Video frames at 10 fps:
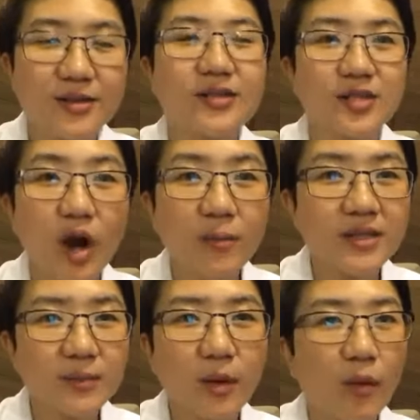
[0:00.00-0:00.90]
ชอบ
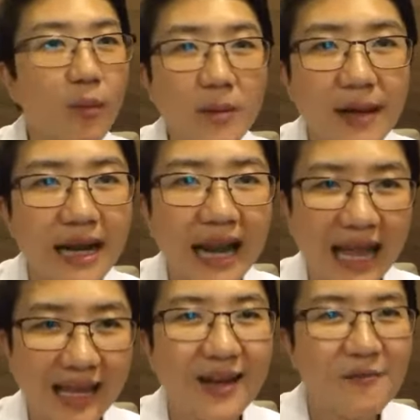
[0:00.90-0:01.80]
ที่จะบอกว่าไม่เป็นอะไร
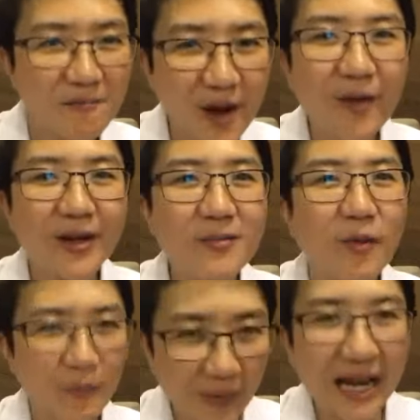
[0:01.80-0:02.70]
มากกว่าที่บ
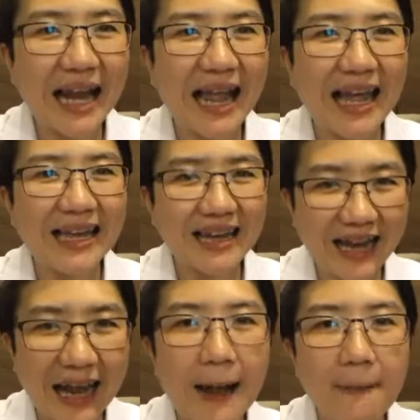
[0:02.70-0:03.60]
อกว่าเป็นอะไร
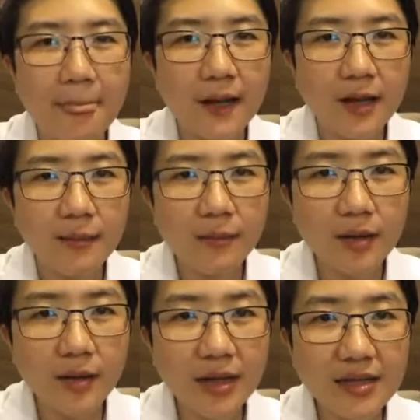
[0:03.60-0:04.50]
นะคะมี
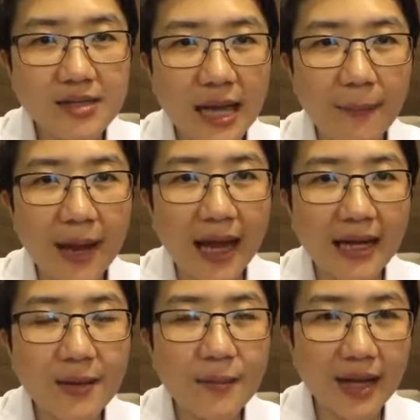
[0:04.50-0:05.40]
อย่างเงี้ยที่3หาย
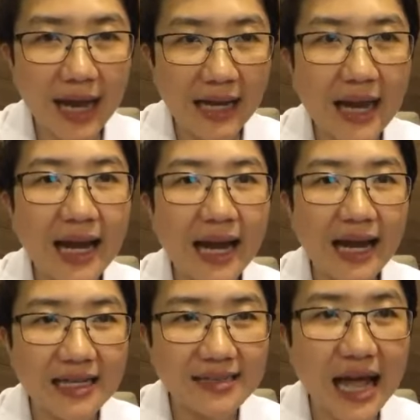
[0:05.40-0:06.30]
ได้ไหมหายได้ค่ะ
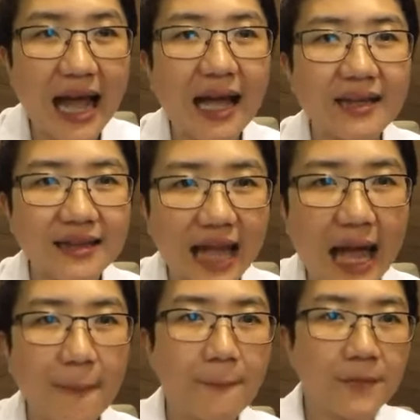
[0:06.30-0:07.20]
รักษา
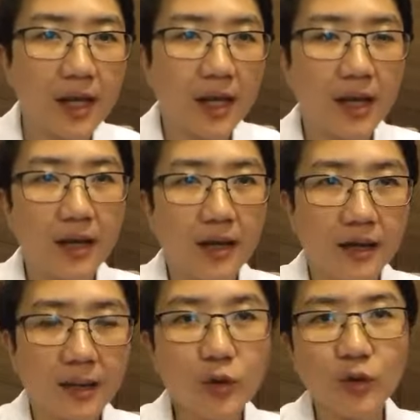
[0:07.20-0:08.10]
ตาม
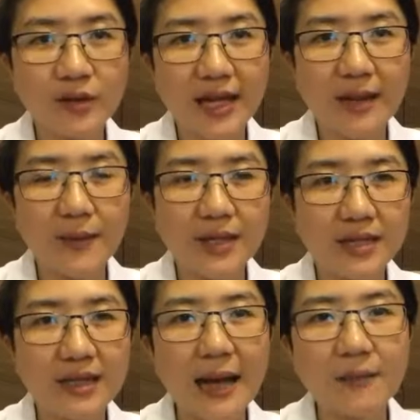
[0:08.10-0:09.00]
กำหนดกฎเกณฑ์หมายถึ
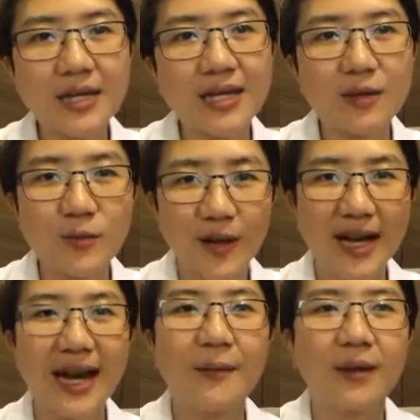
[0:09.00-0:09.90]
งตามที่คุณหมอ
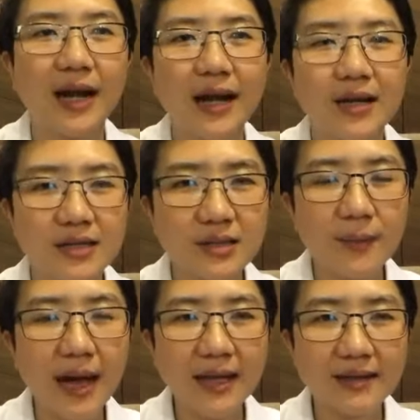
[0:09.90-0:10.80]
แนะนำนะคะจะ
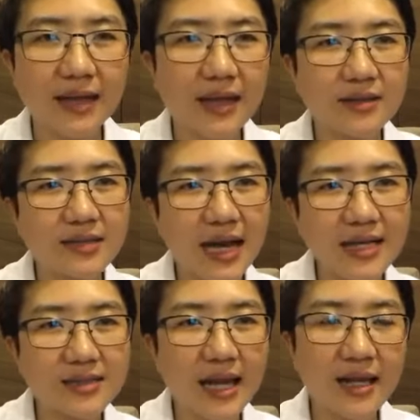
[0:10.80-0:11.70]
พาตัดใช้
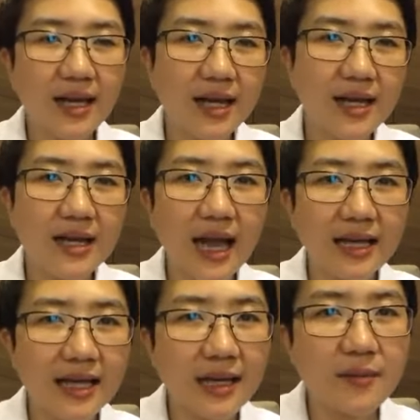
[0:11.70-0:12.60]
แสงให้ยา
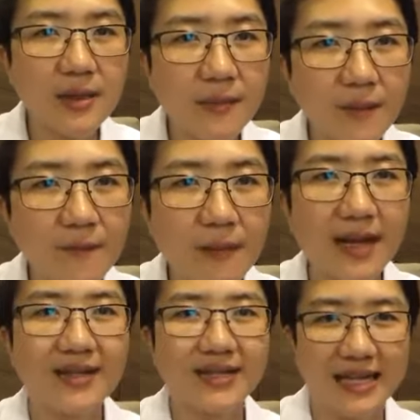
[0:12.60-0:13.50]
เคมีบำบั
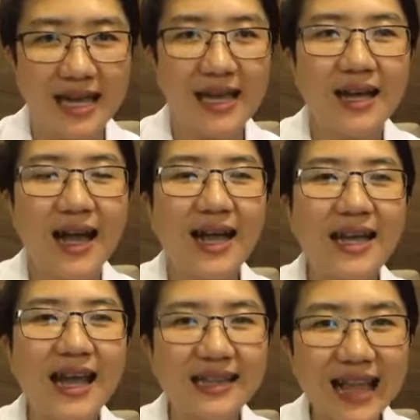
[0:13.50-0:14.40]
ดอย่างเงี้ยให้
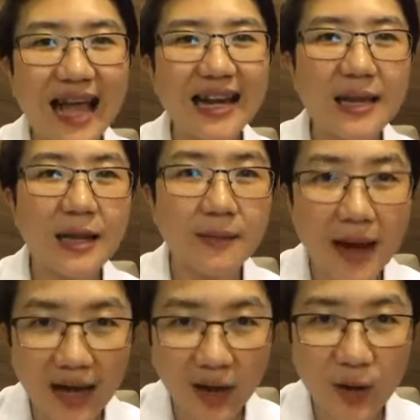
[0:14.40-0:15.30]
ยาต้านใน
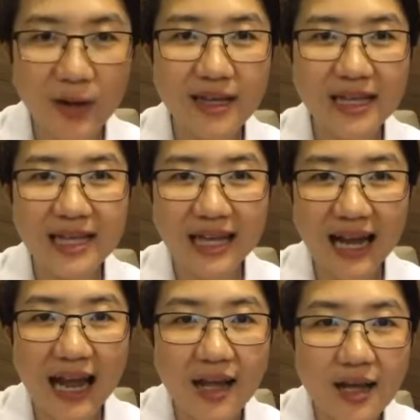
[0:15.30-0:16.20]
บางกรณีนะ
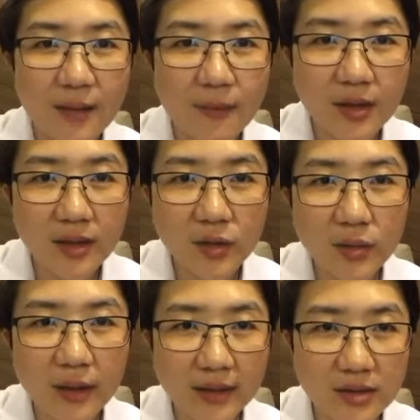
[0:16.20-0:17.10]
คะเบ่งเต้าน
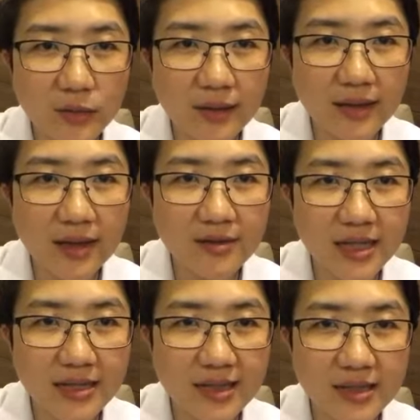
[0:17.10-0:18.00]
มผ่าตัดสมุนเต้า
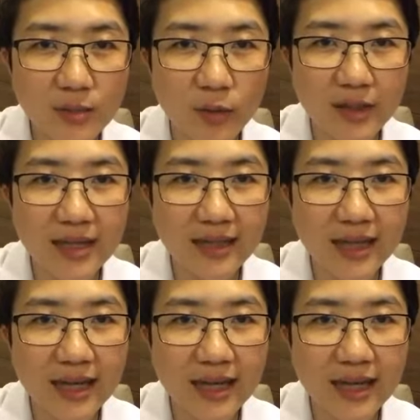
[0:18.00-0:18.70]
ใช้แสง16กินยาต้าน